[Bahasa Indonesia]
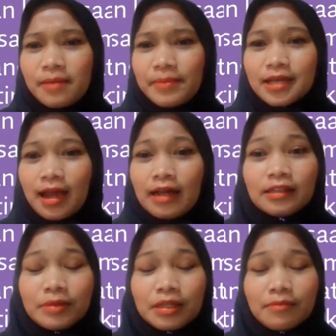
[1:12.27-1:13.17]
sampai sekarang
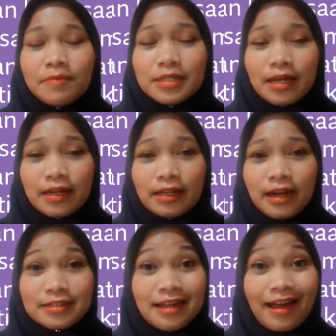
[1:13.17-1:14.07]
teman-teman bisa kita
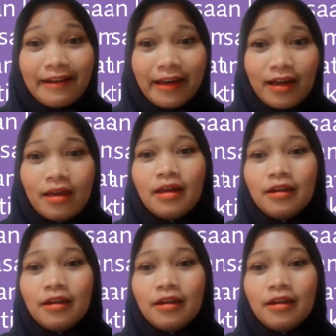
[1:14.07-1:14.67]
rasakan ya,